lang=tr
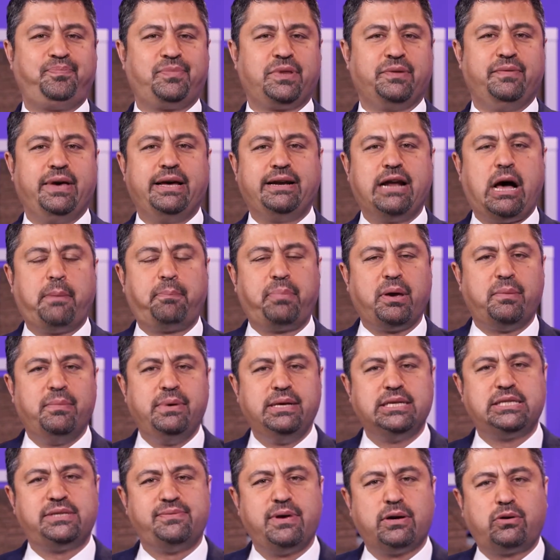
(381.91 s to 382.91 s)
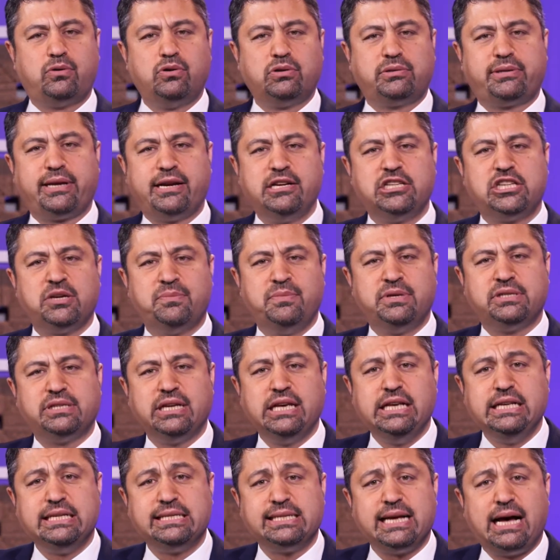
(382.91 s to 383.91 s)
ve Rabbimiz ve kurtarıcımız
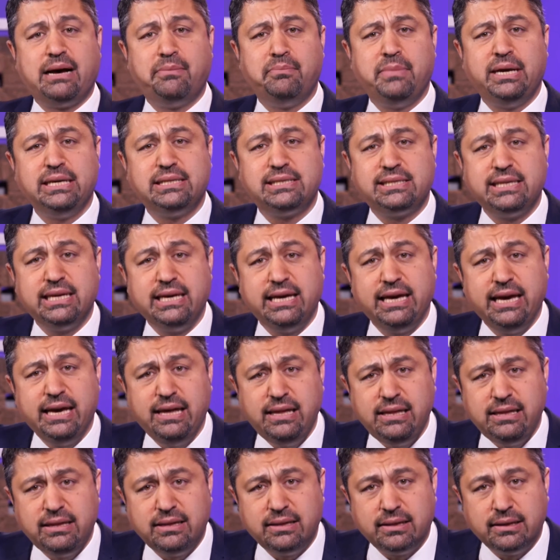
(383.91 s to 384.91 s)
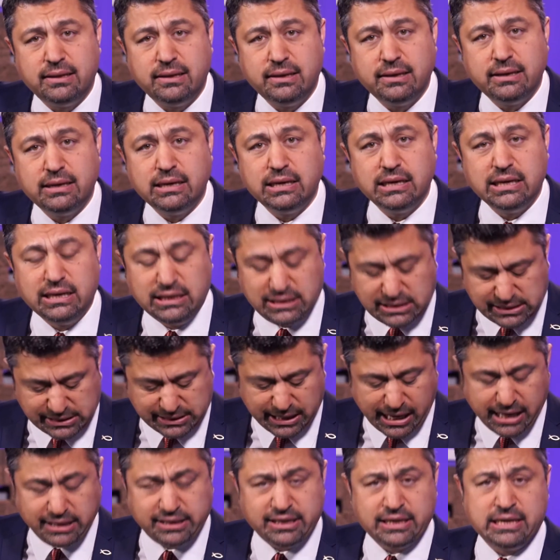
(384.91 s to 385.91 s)
İsa Mesih'in
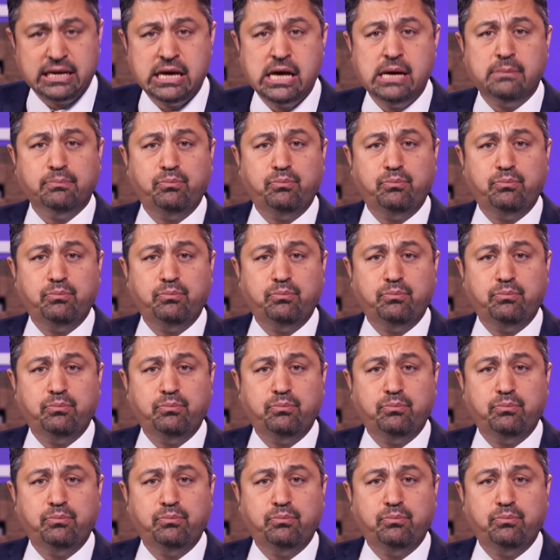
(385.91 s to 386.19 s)
isteğidir.